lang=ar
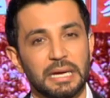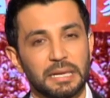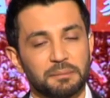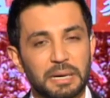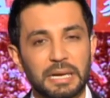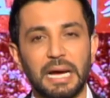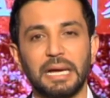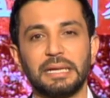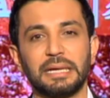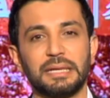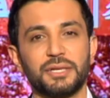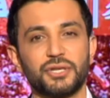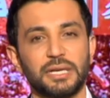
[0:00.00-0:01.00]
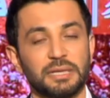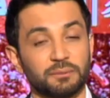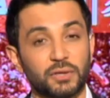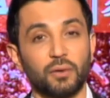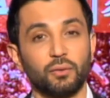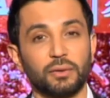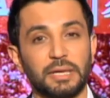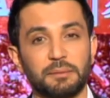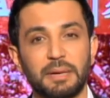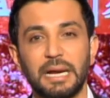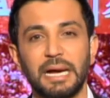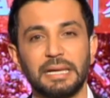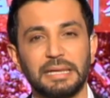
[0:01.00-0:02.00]
المرحلة يلي جاي مطولة
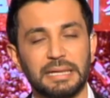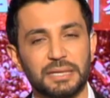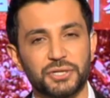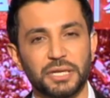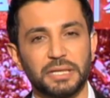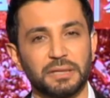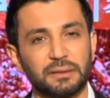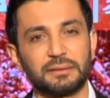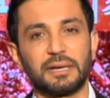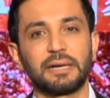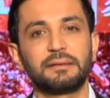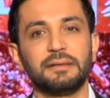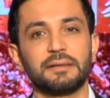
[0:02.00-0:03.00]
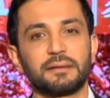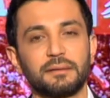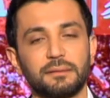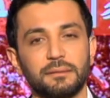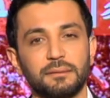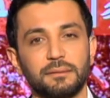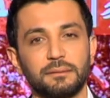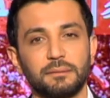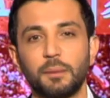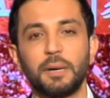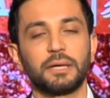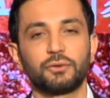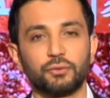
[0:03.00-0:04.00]
المرحلة يلي جاي خطرة كتير ما
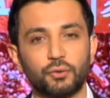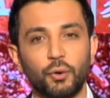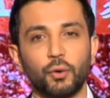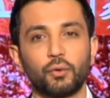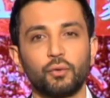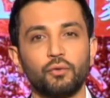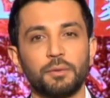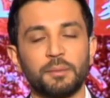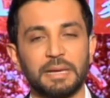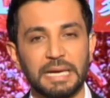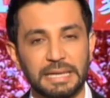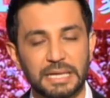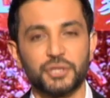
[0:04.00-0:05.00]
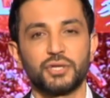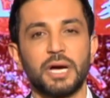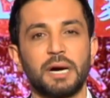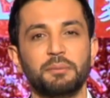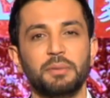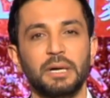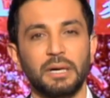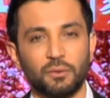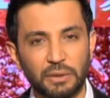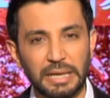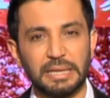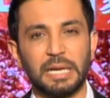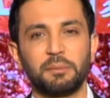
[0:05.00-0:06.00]
بقى تنطروا حكومة ما نحن الشعب
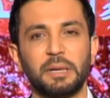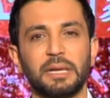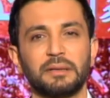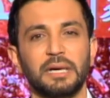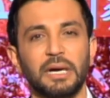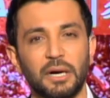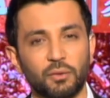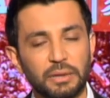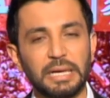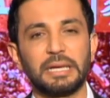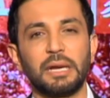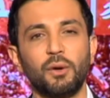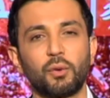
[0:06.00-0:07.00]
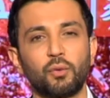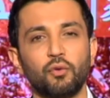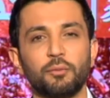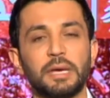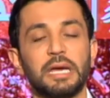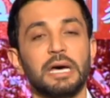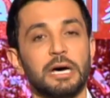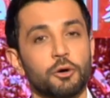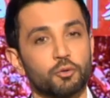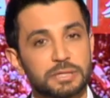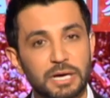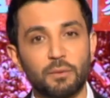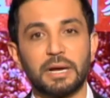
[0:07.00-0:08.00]
ونحن البلد ونحن الحكومة
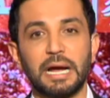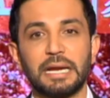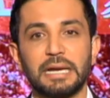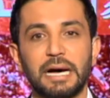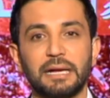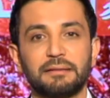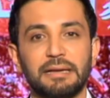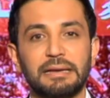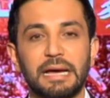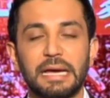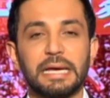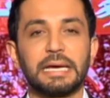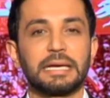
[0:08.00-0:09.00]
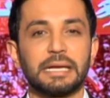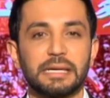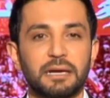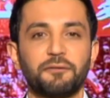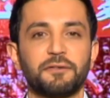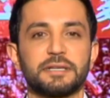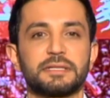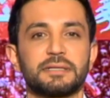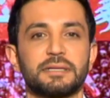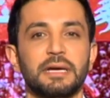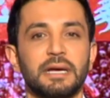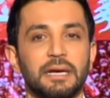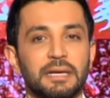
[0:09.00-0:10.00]
وسوا رح نقاتل لآخر نفس
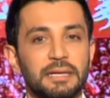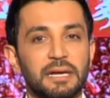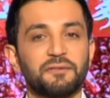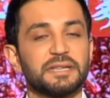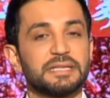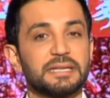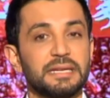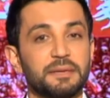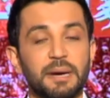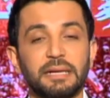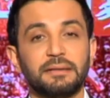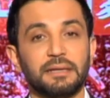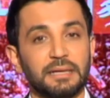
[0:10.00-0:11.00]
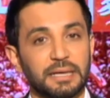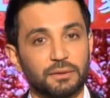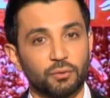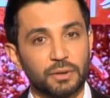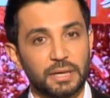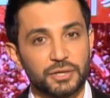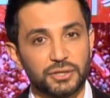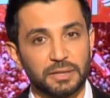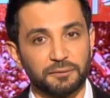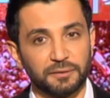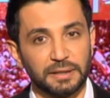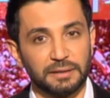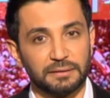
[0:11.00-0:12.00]
النفس اللي ما قدر ياخده ناجي
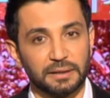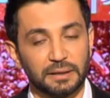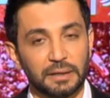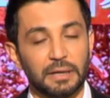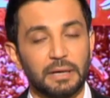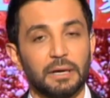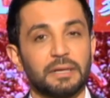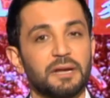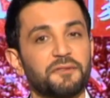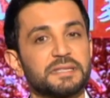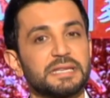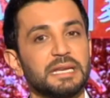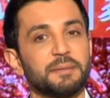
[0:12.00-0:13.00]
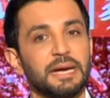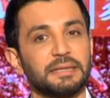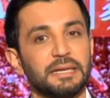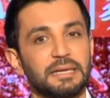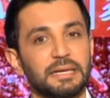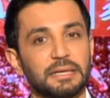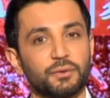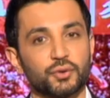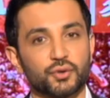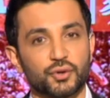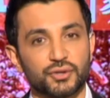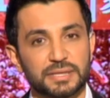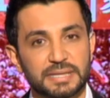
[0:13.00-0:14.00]
الفليتي النفس اللي ما قدر ياخده
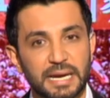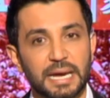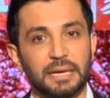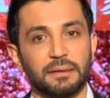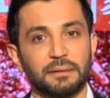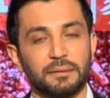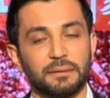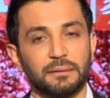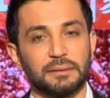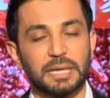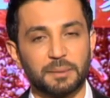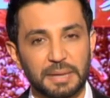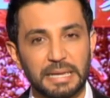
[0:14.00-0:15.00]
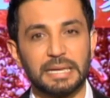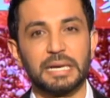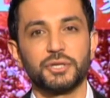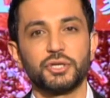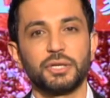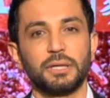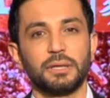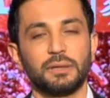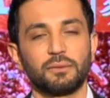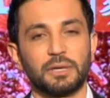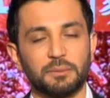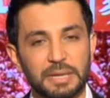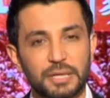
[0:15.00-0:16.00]
جورج زراق كرمال ناجي
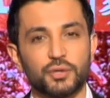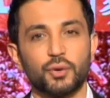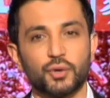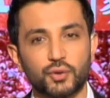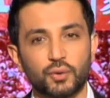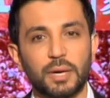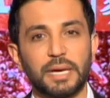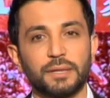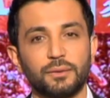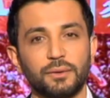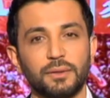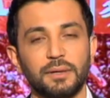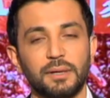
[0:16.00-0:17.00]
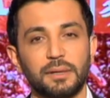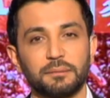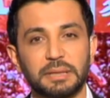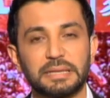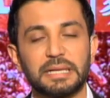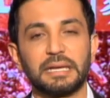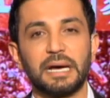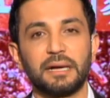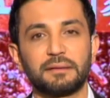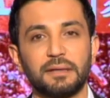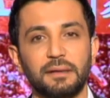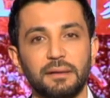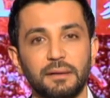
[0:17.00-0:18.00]
كرمال جورج وغيرهم بدنا نقاتل